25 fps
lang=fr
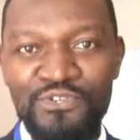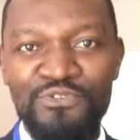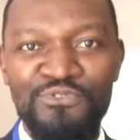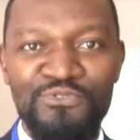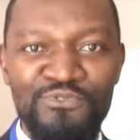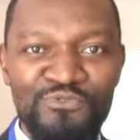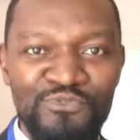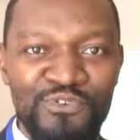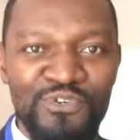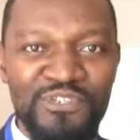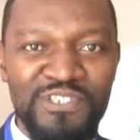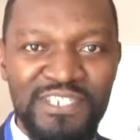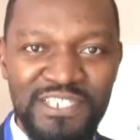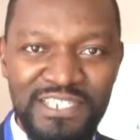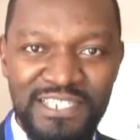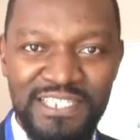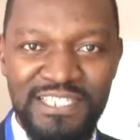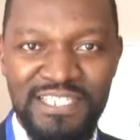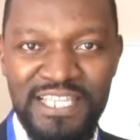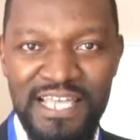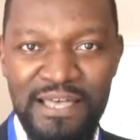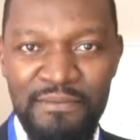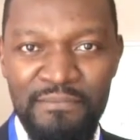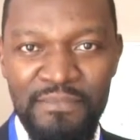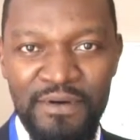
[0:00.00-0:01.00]
nouveau
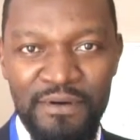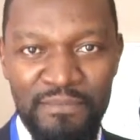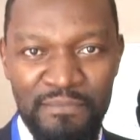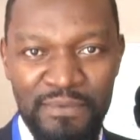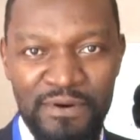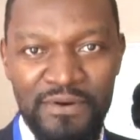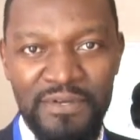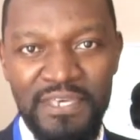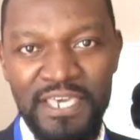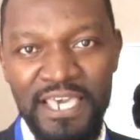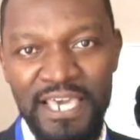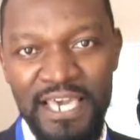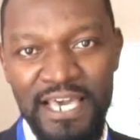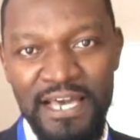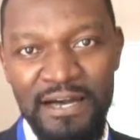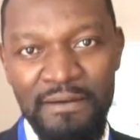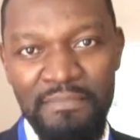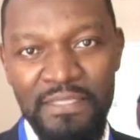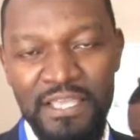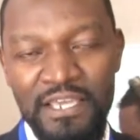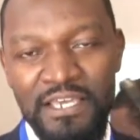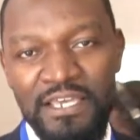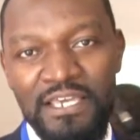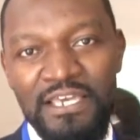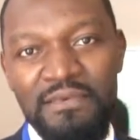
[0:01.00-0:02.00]
système bancaire.
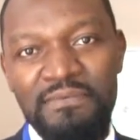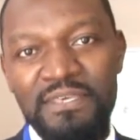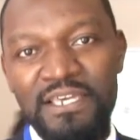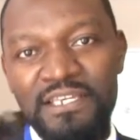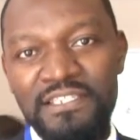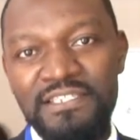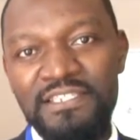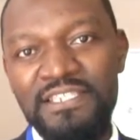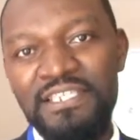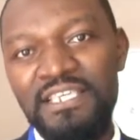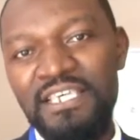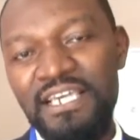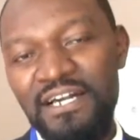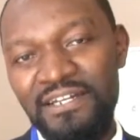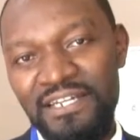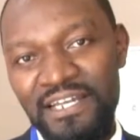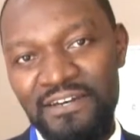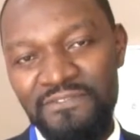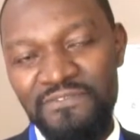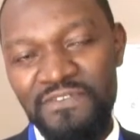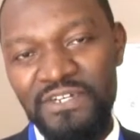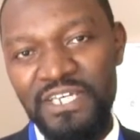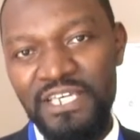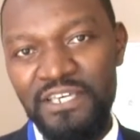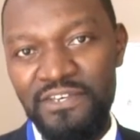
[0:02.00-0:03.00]
Eh bien, si en
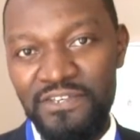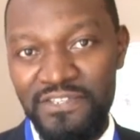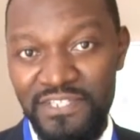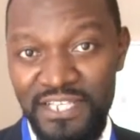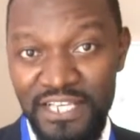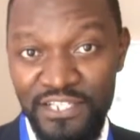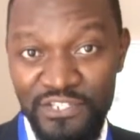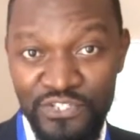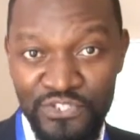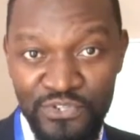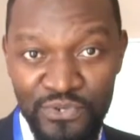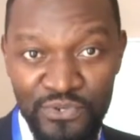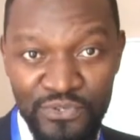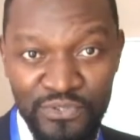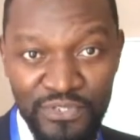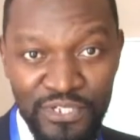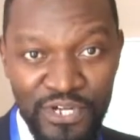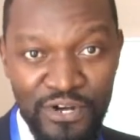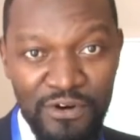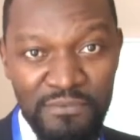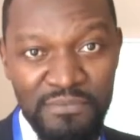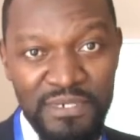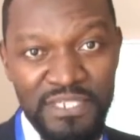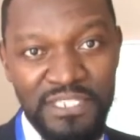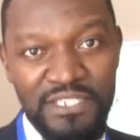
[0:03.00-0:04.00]
Afrique ça sonne
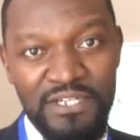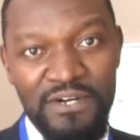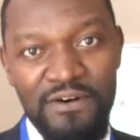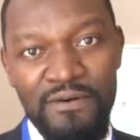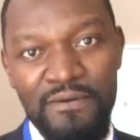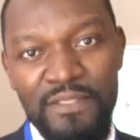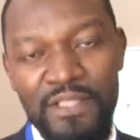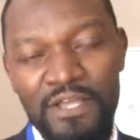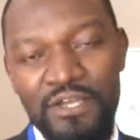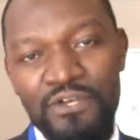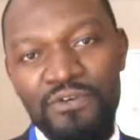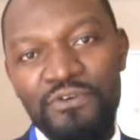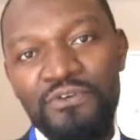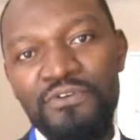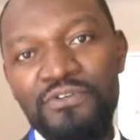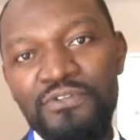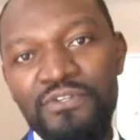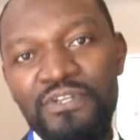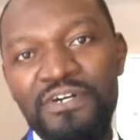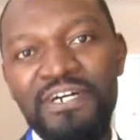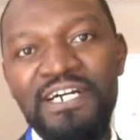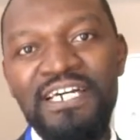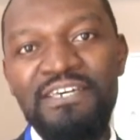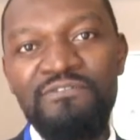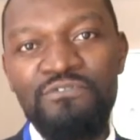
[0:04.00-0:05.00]
comme étant
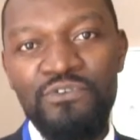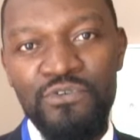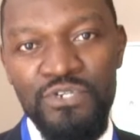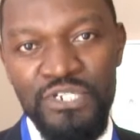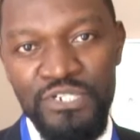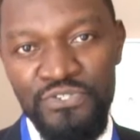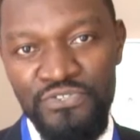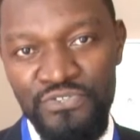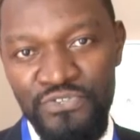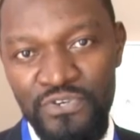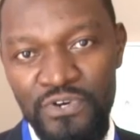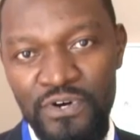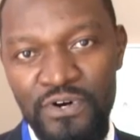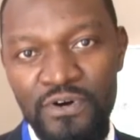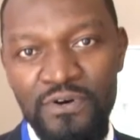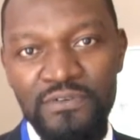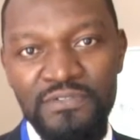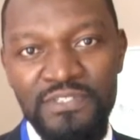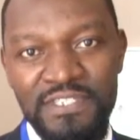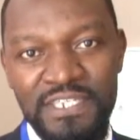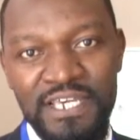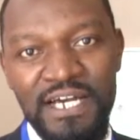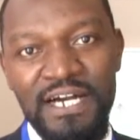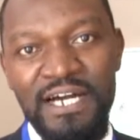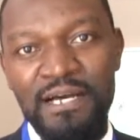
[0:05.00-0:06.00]
une révolution, on
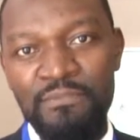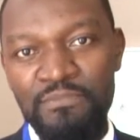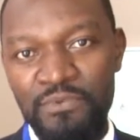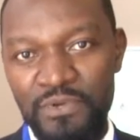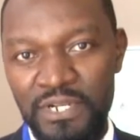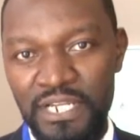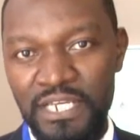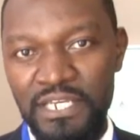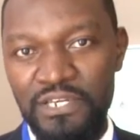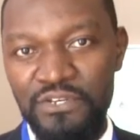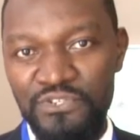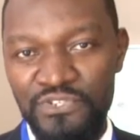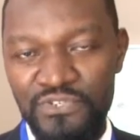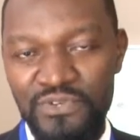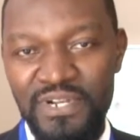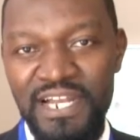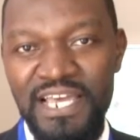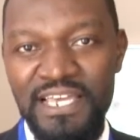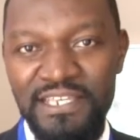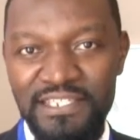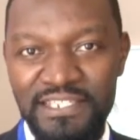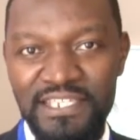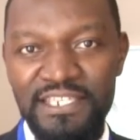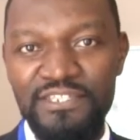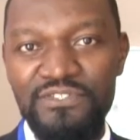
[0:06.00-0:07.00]
tient à rappeler que
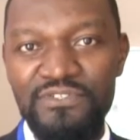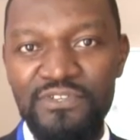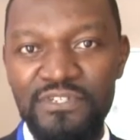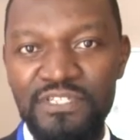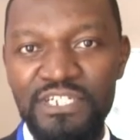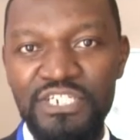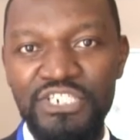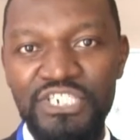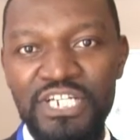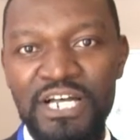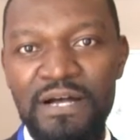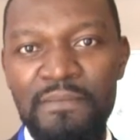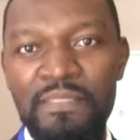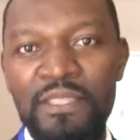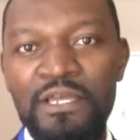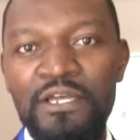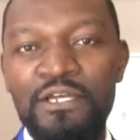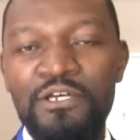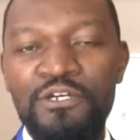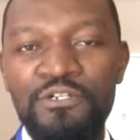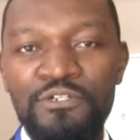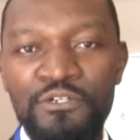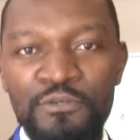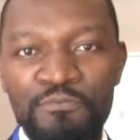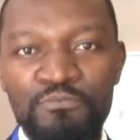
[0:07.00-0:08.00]
cela existe déjà
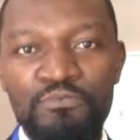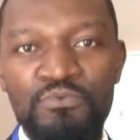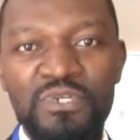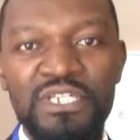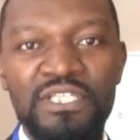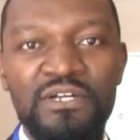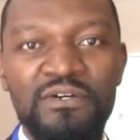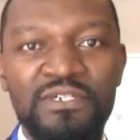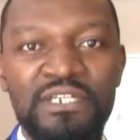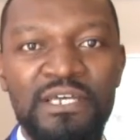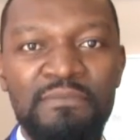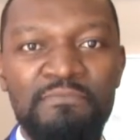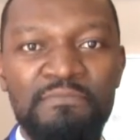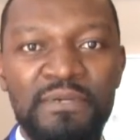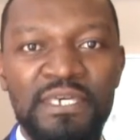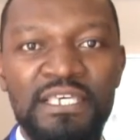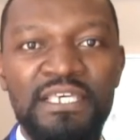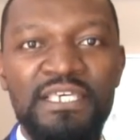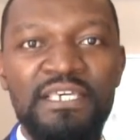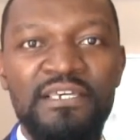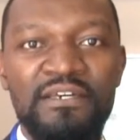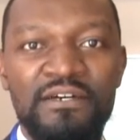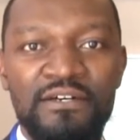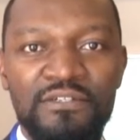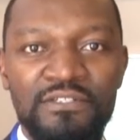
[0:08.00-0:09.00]
depuis dans les
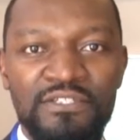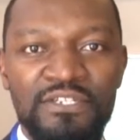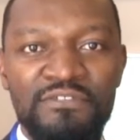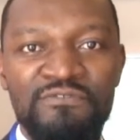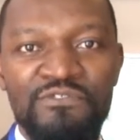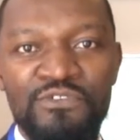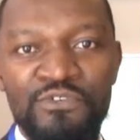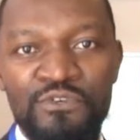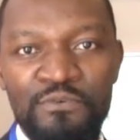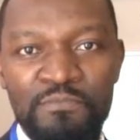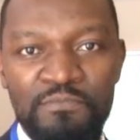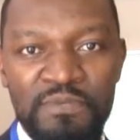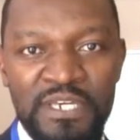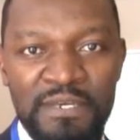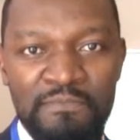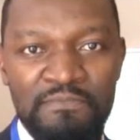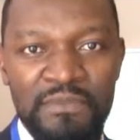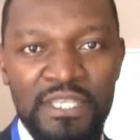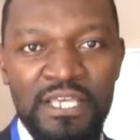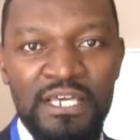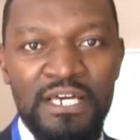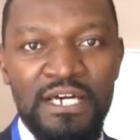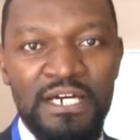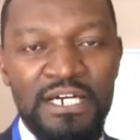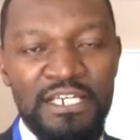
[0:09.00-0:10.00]
pays euh, développés.
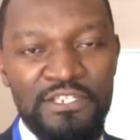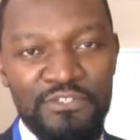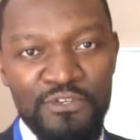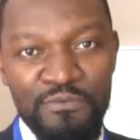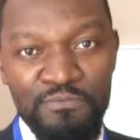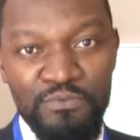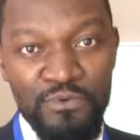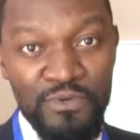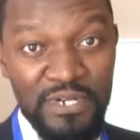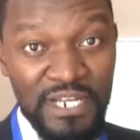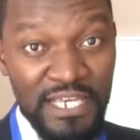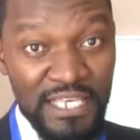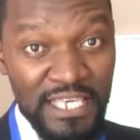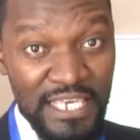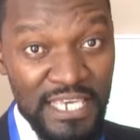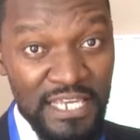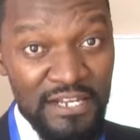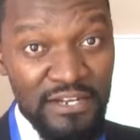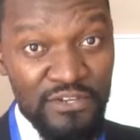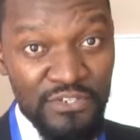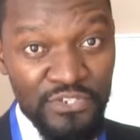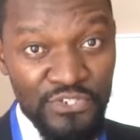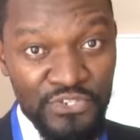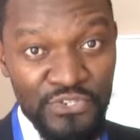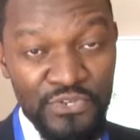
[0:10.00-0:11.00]
Raison pour
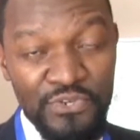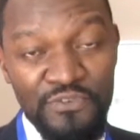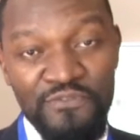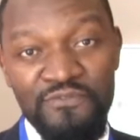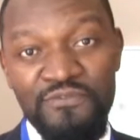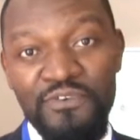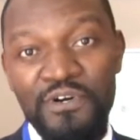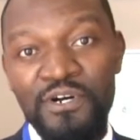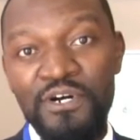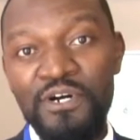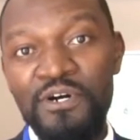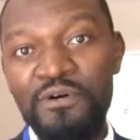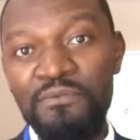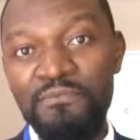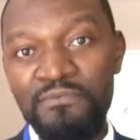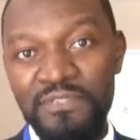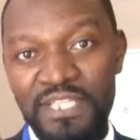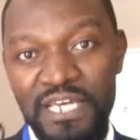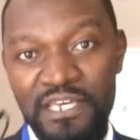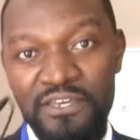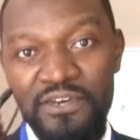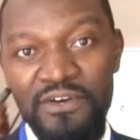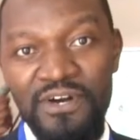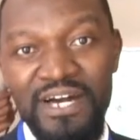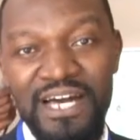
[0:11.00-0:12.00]
laquelle ce forum,
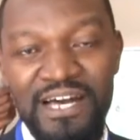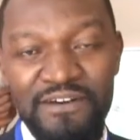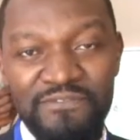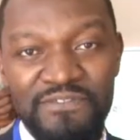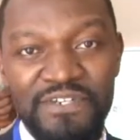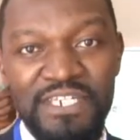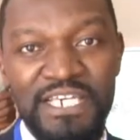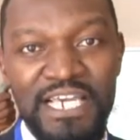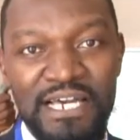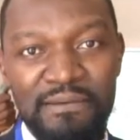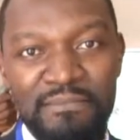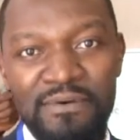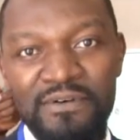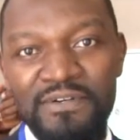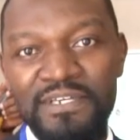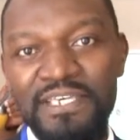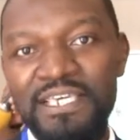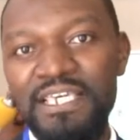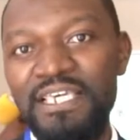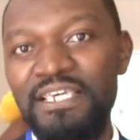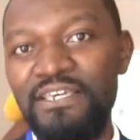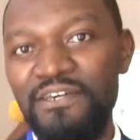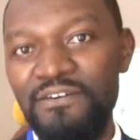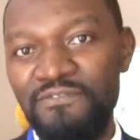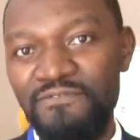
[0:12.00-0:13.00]
d'ailleurs Africa
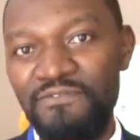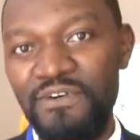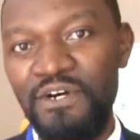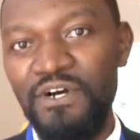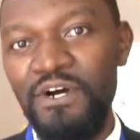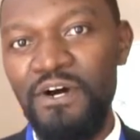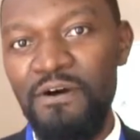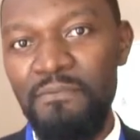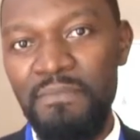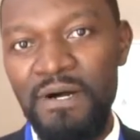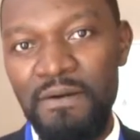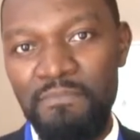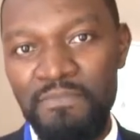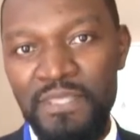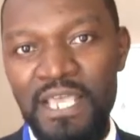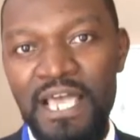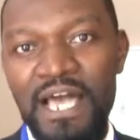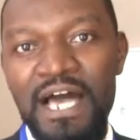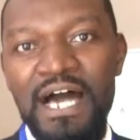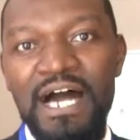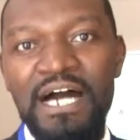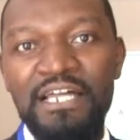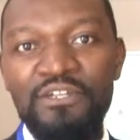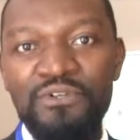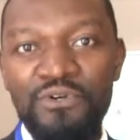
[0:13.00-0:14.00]
Banking Forum,
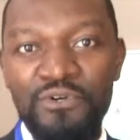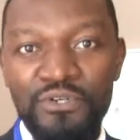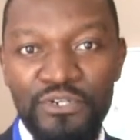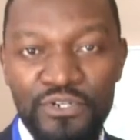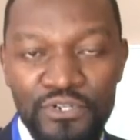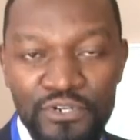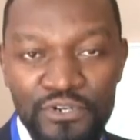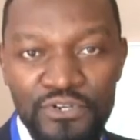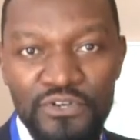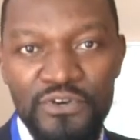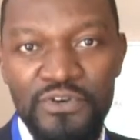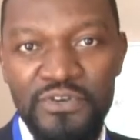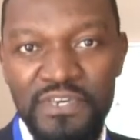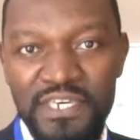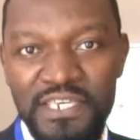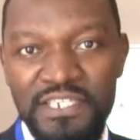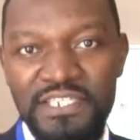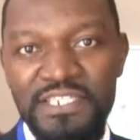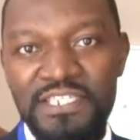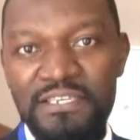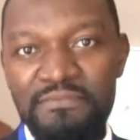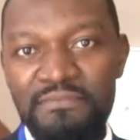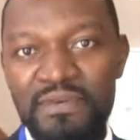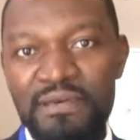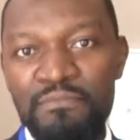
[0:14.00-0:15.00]
a donc lieu
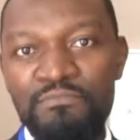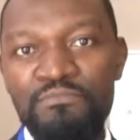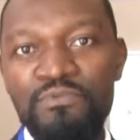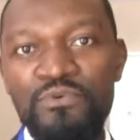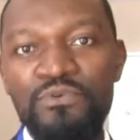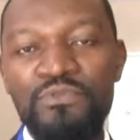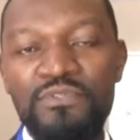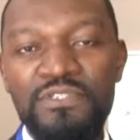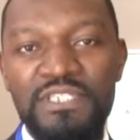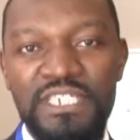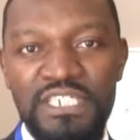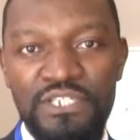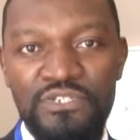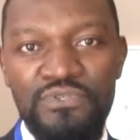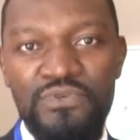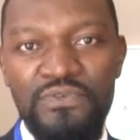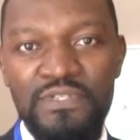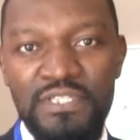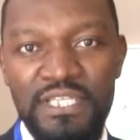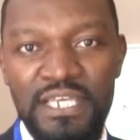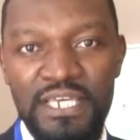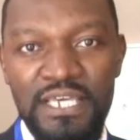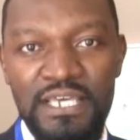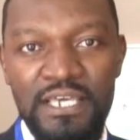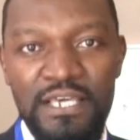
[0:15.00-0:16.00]
ici même pour
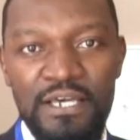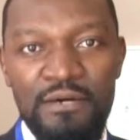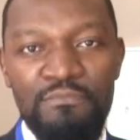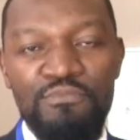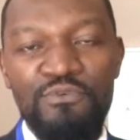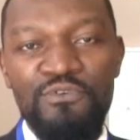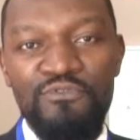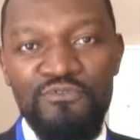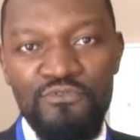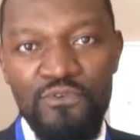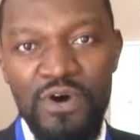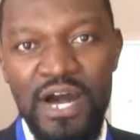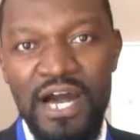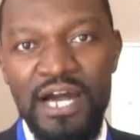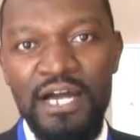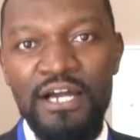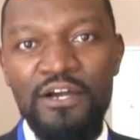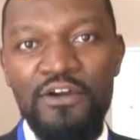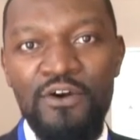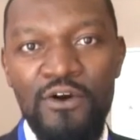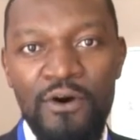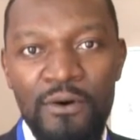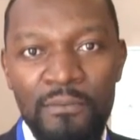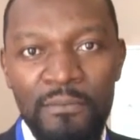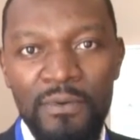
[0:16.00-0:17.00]
discuter, pour voir
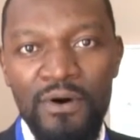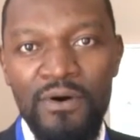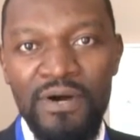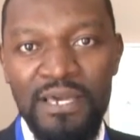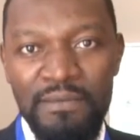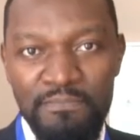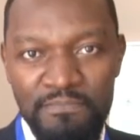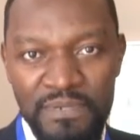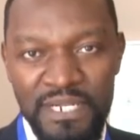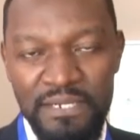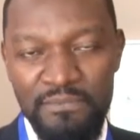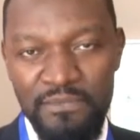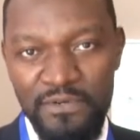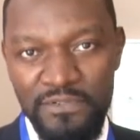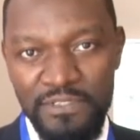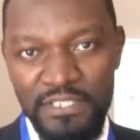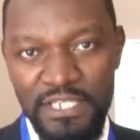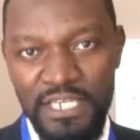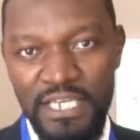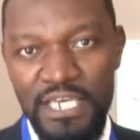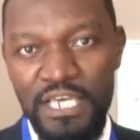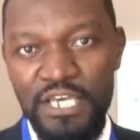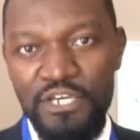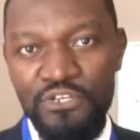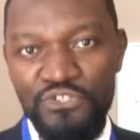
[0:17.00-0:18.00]
comment
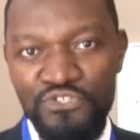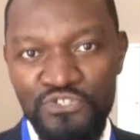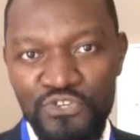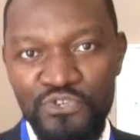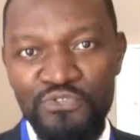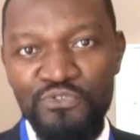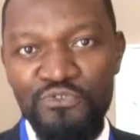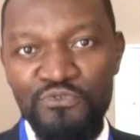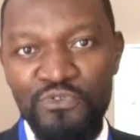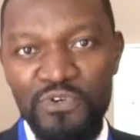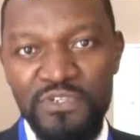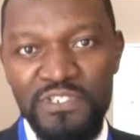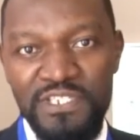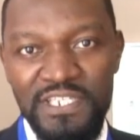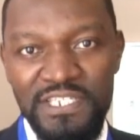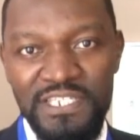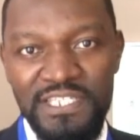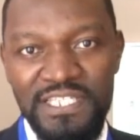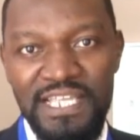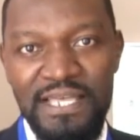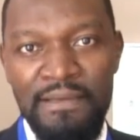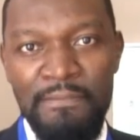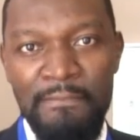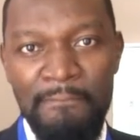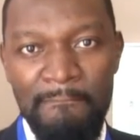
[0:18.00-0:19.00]
implémenter ce nouveau
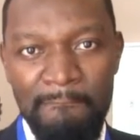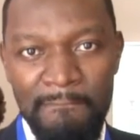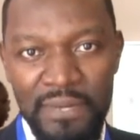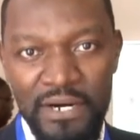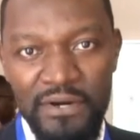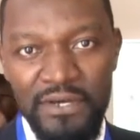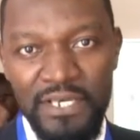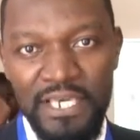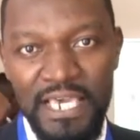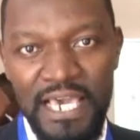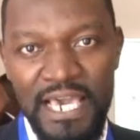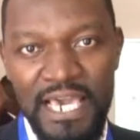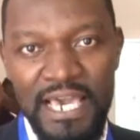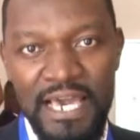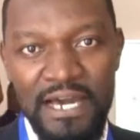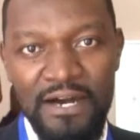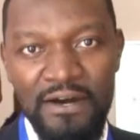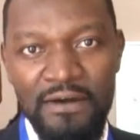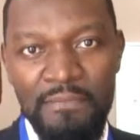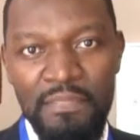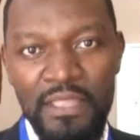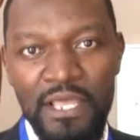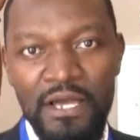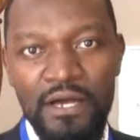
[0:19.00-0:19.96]
système bancaire